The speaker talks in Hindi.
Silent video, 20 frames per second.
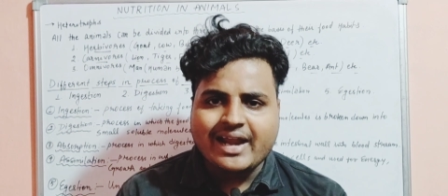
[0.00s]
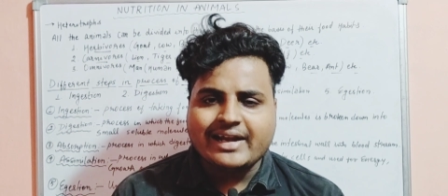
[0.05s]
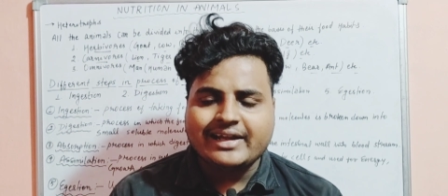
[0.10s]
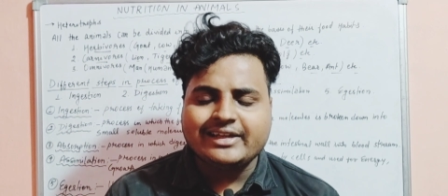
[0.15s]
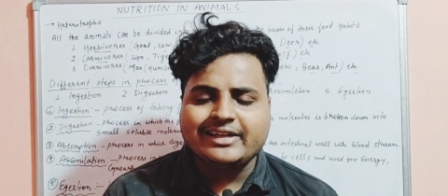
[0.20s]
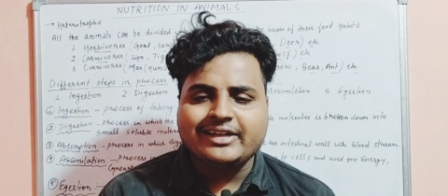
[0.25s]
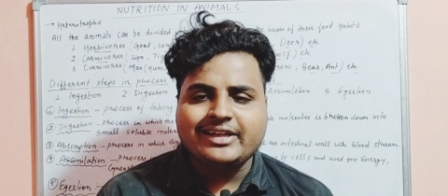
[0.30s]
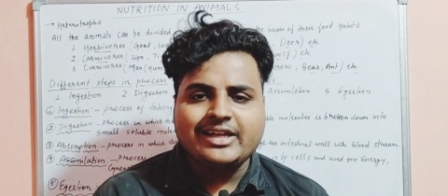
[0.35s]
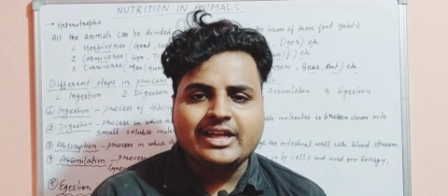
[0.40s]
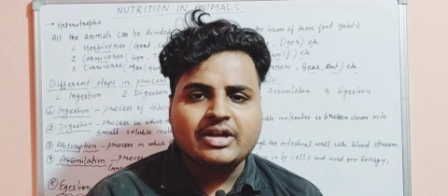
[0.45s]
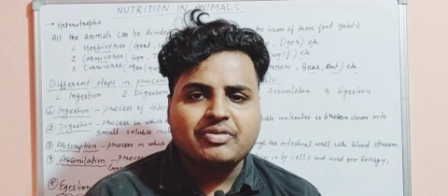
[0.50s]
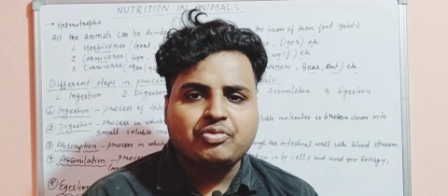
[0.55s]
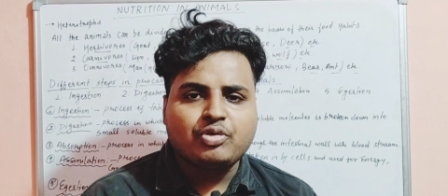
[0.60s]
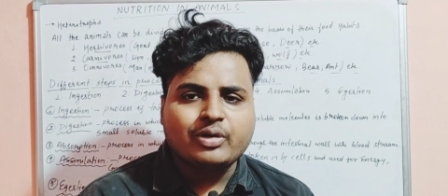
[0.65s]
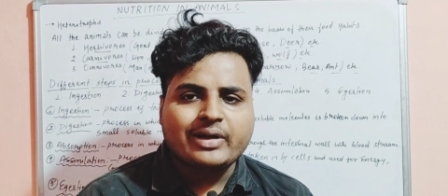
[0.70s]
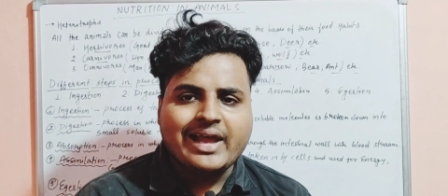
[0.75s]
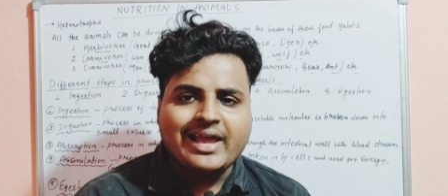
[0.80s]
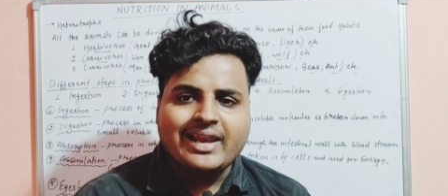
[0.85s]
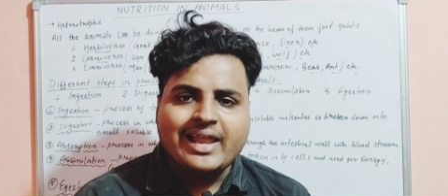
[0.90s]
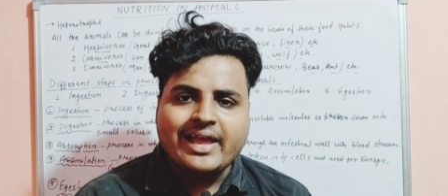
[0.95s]
कैटेगरी है
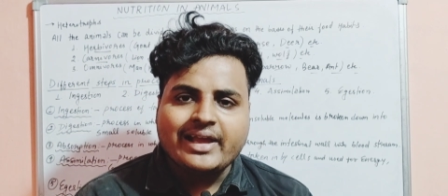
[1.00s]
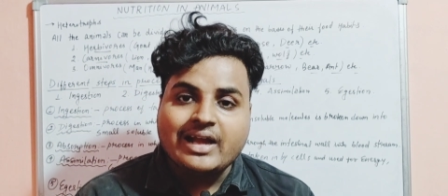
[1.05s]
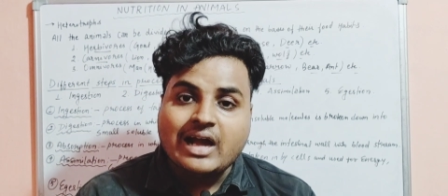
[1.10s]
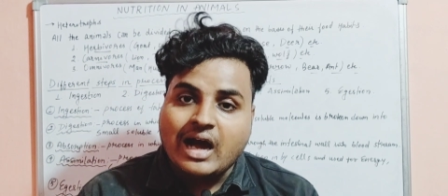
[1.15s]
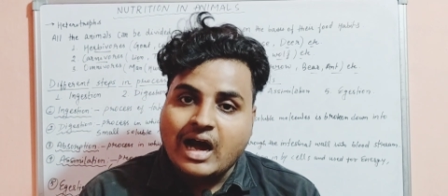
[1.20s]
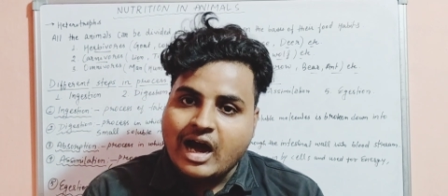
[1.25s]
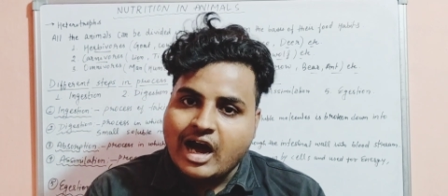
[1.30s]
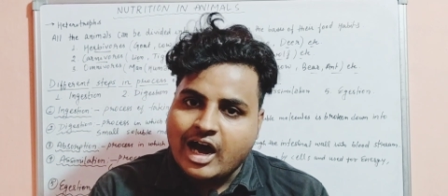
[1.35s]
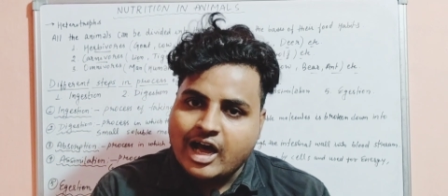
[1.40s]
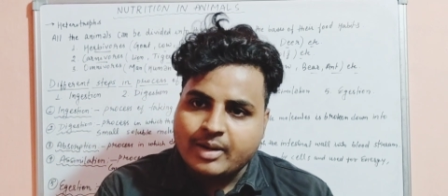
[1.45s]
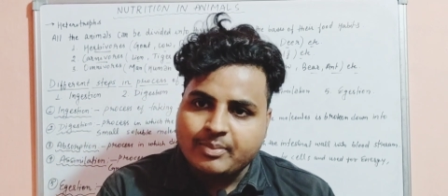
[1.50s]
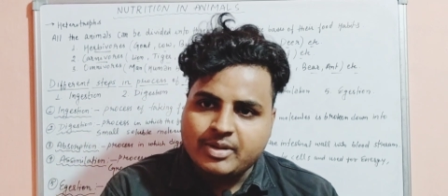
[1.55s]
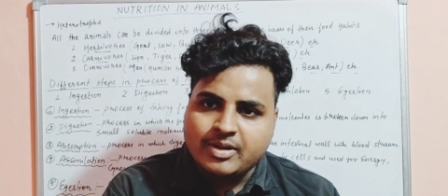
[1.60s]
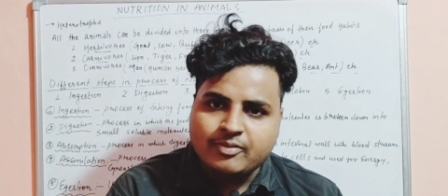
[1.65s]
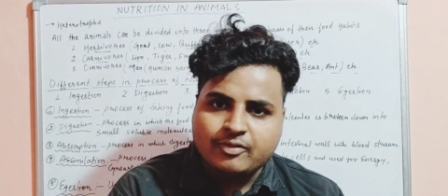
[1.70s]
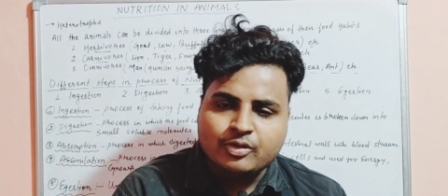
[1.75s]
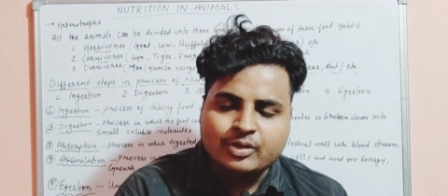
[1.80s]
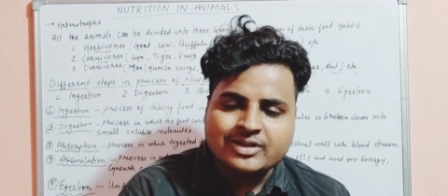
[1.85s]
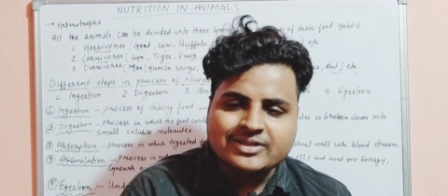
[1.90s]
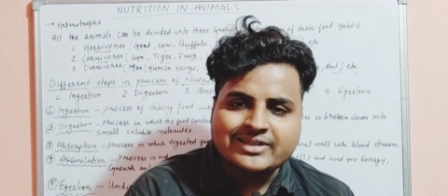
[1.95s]
वो कहलाएगा हार्बी
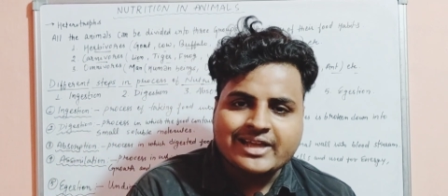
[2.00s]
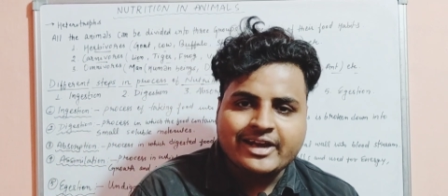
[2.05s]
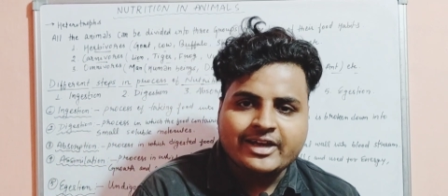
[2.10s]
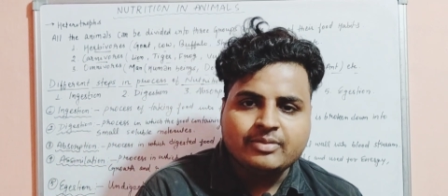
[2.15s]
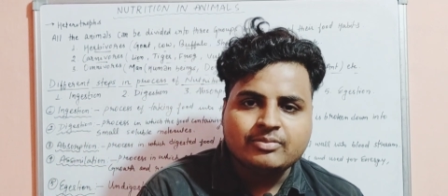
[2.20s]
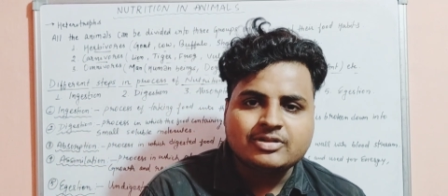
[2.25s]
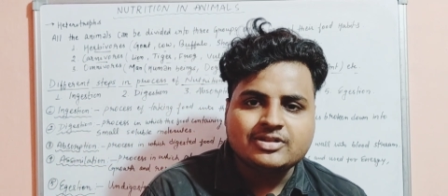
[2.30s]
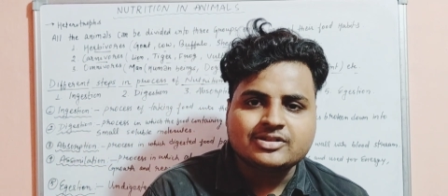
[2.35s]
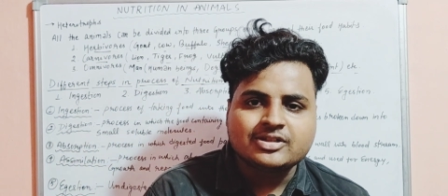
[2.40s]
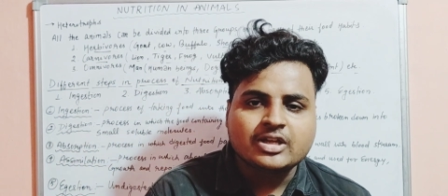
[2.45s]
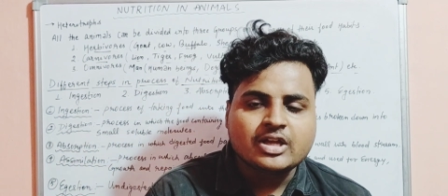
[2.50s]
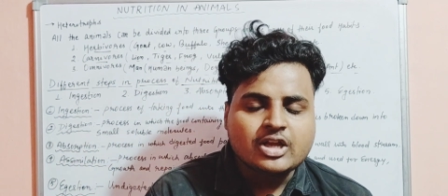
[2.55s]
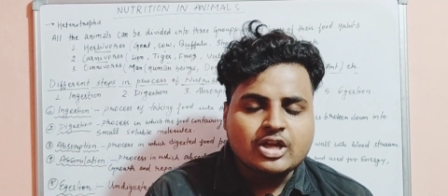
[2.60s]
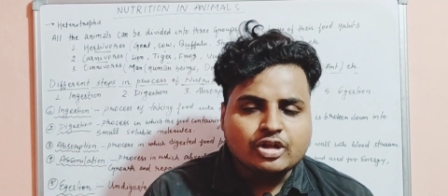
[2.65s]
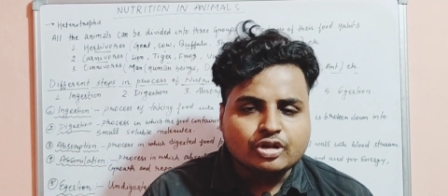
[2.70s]
एनिमल्स